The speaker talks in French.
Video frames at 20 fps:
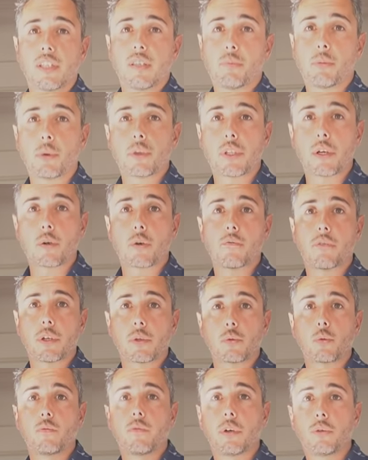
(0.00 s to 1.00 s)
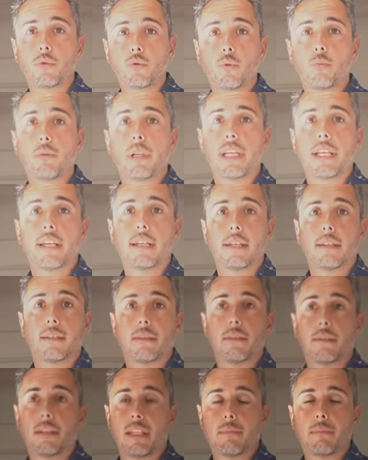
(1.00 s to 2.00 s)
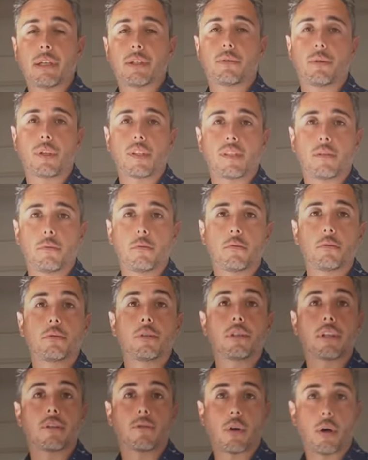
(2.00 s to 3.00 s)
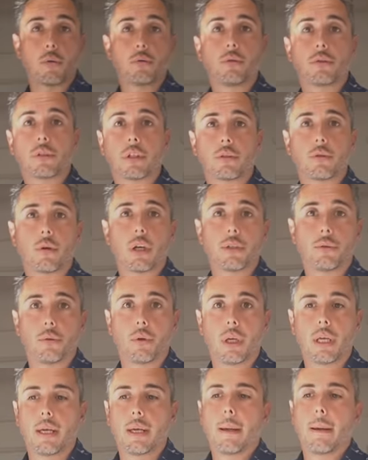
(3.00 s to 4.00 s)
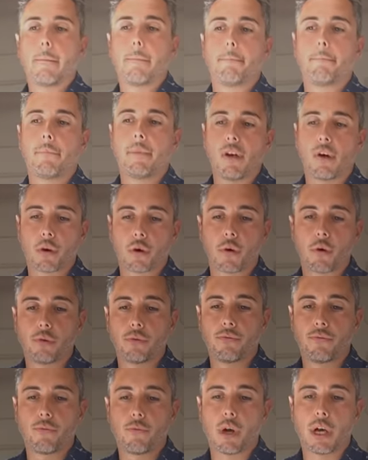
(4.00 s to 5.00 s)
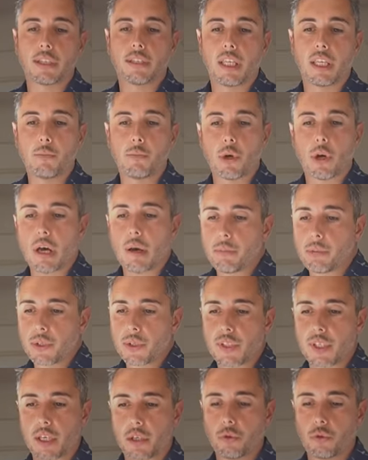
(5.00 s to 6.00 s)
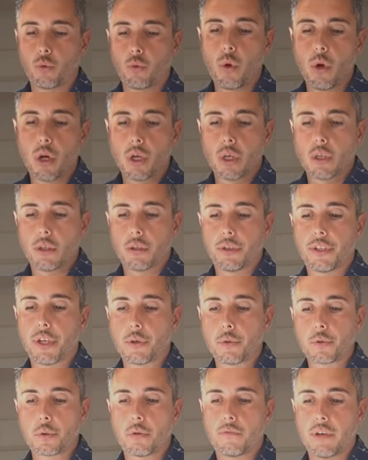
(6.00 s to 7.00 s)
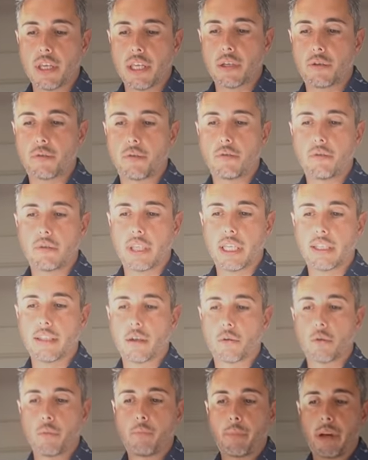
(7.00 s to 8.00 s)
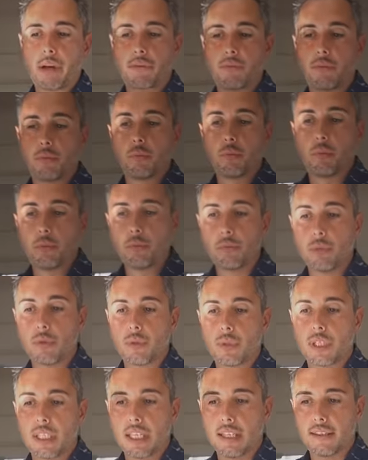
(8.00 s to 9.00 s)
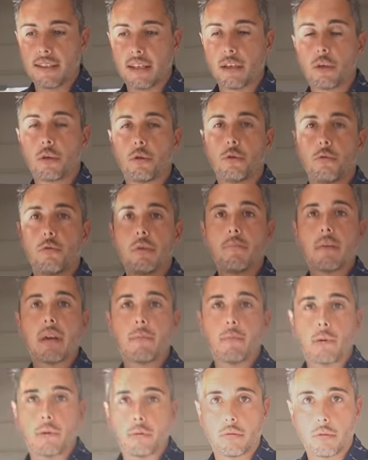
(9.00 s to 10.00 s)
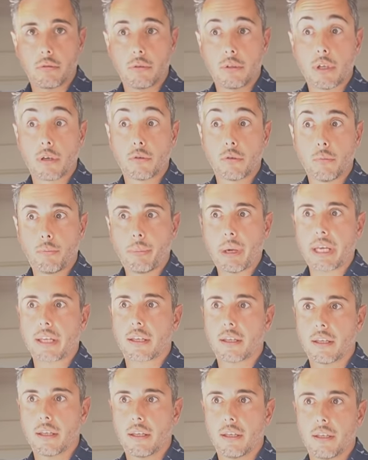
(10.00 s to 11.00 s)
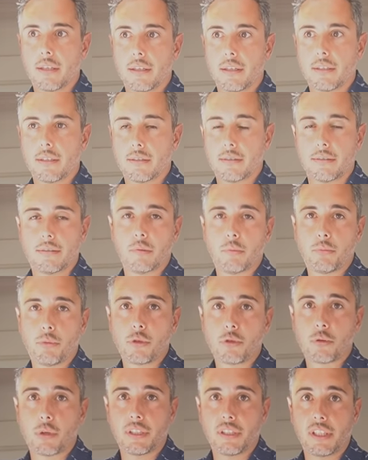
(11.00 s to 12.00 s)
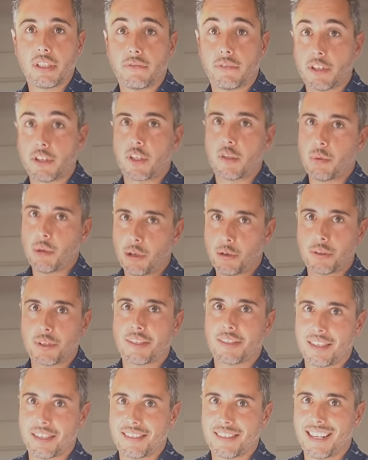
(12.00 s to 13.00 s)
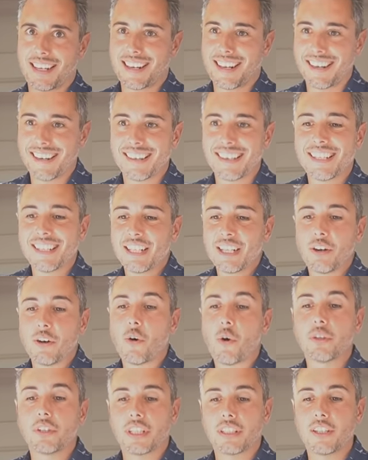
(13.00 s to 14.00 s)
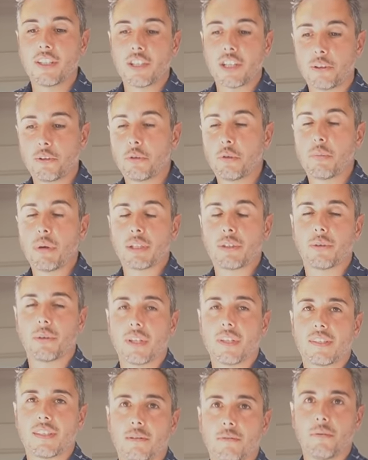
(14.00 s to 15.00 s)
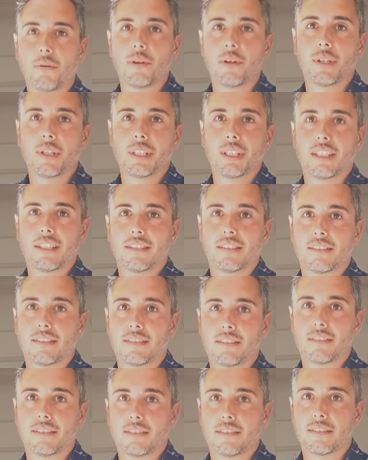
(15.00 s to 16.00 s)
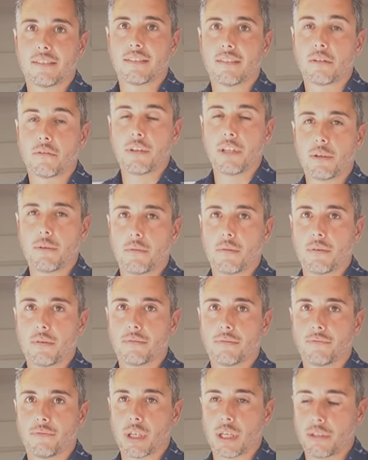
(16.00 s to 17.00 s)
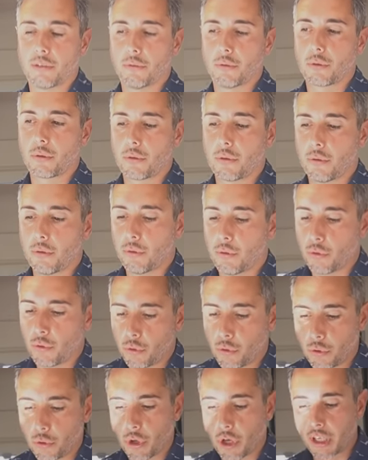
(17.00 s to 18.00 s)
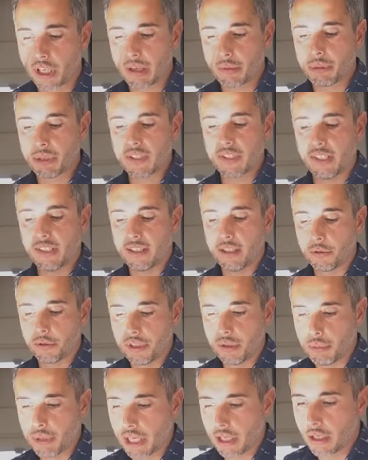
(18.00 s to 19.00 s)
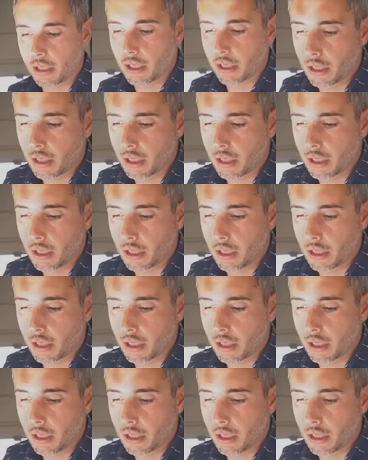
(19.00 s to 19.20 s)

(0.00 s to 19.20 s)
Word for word: C'est pour ça qu'on va souvent doubler euh, les batteries cellules. Au lieu d'en avoir une, on en aura deux. Mais encore une fois, Dreamer a pensé à tout. Dans ce véhicule et dans le pack Fun Plus qui est inclus lui-même dans le pack euh, Peugeot Addict, enfin j'espère que ça c'est assez clair, on a déjà deux batteries cellules euh, dans le véhicule. Voilà, donc en capacité on est bien.